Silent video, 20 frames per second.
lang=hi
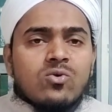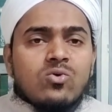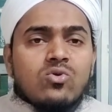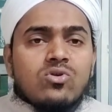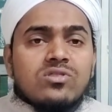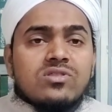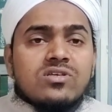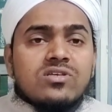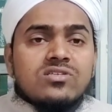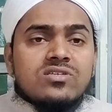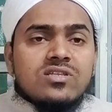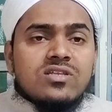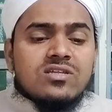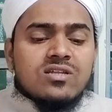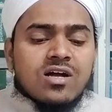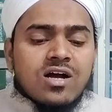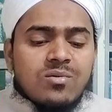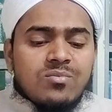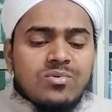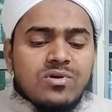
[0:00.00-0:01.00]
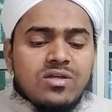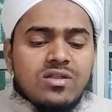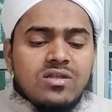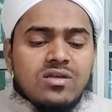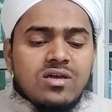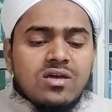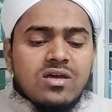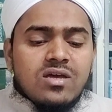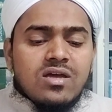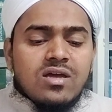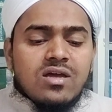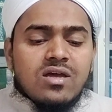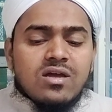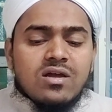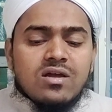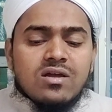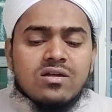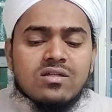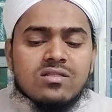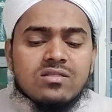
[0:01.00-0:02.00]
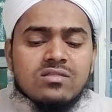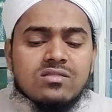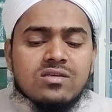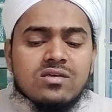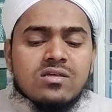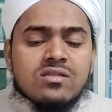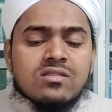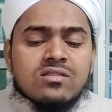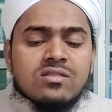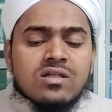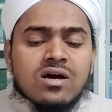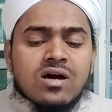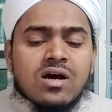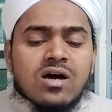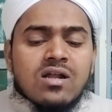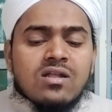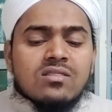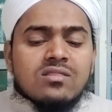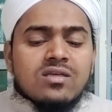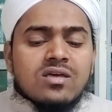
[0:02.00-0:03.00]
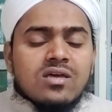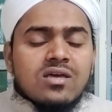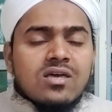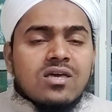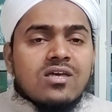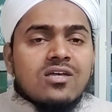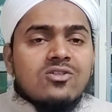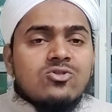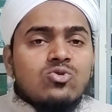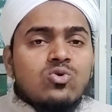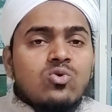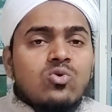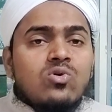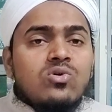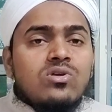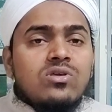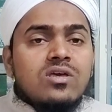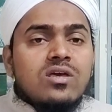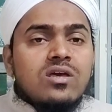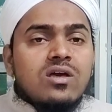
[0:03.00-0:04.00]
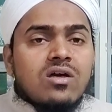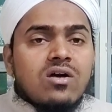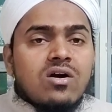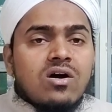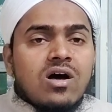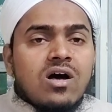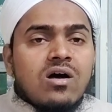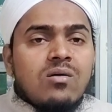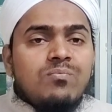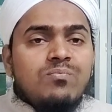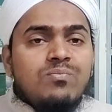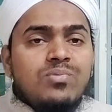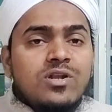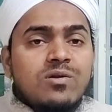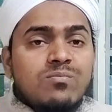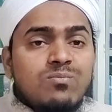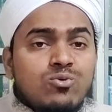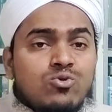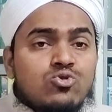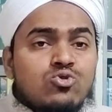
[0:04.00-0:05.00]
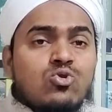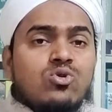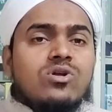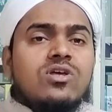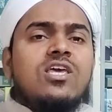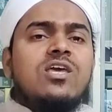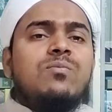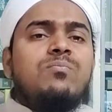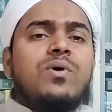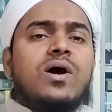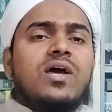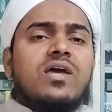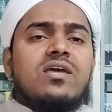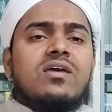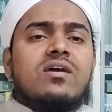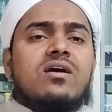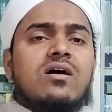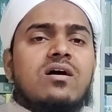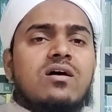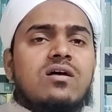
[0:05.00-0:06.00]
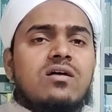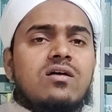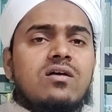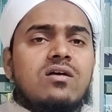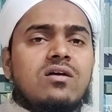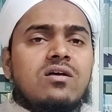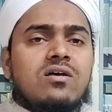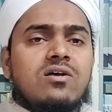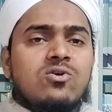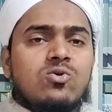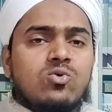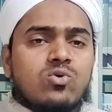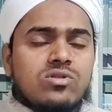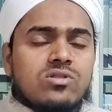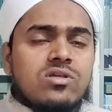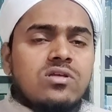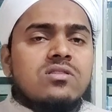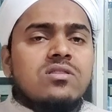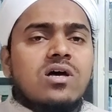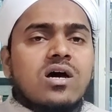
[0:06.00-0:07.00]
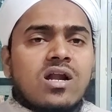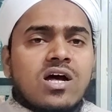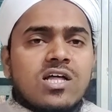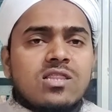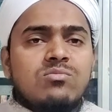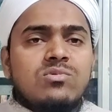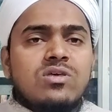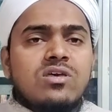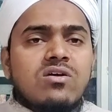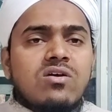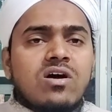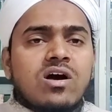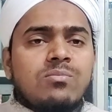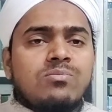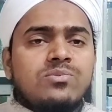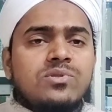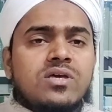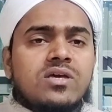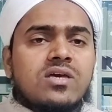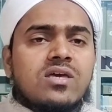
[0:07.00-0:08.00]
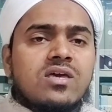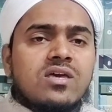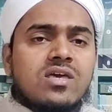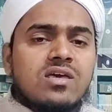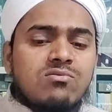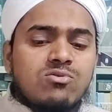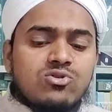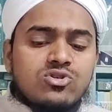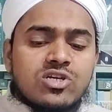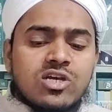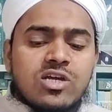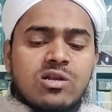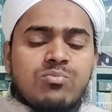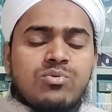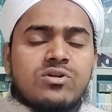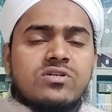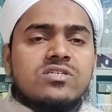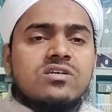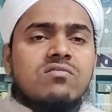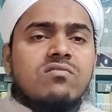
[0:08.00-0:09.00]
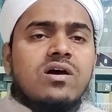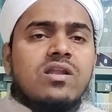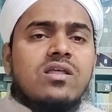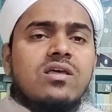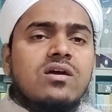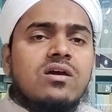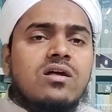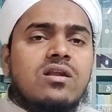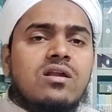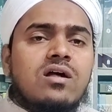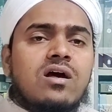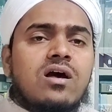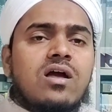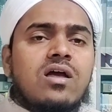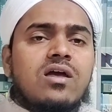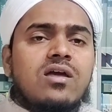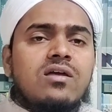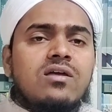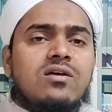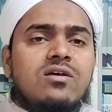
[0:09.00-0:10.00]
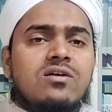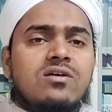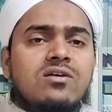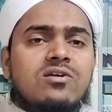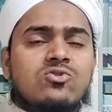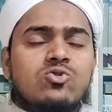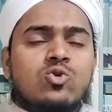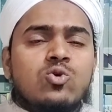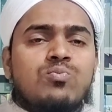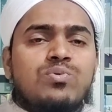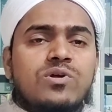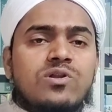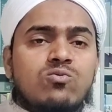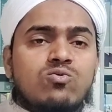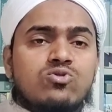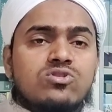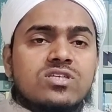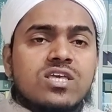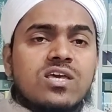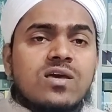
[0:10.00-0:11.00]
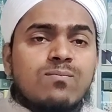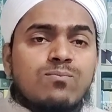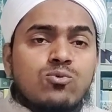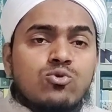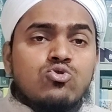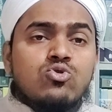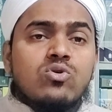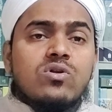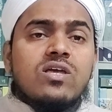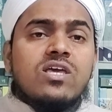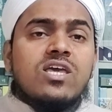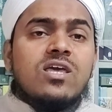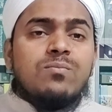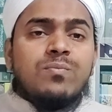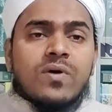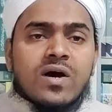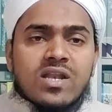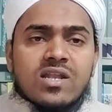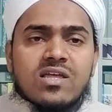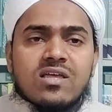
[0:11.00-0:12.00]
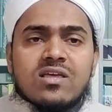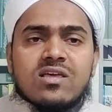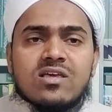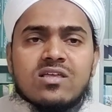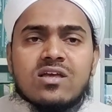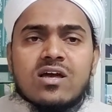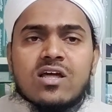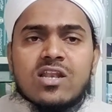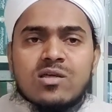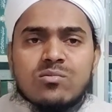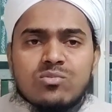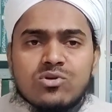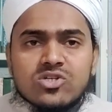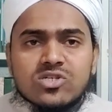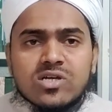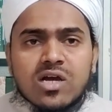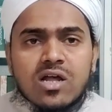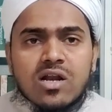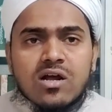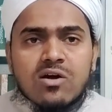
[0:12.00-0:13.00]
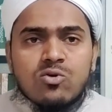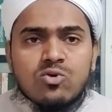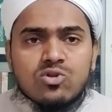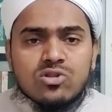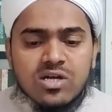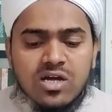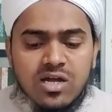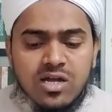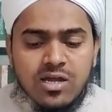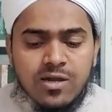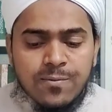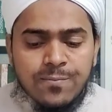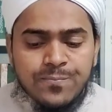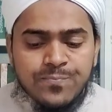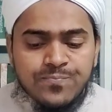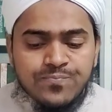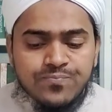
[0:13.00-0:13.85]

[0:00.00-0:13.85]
और तीसरी ताबीर ये है दीनदार देखे तो ये ख्वाब फिर बुजुर्गी पाएगा कोई दीनदार आदमी ये ख्वाब देखे कि वो शेर पर सवारी कर रहा है तो फिर उसके बुजुर्गी पाने की भी इशारा होता है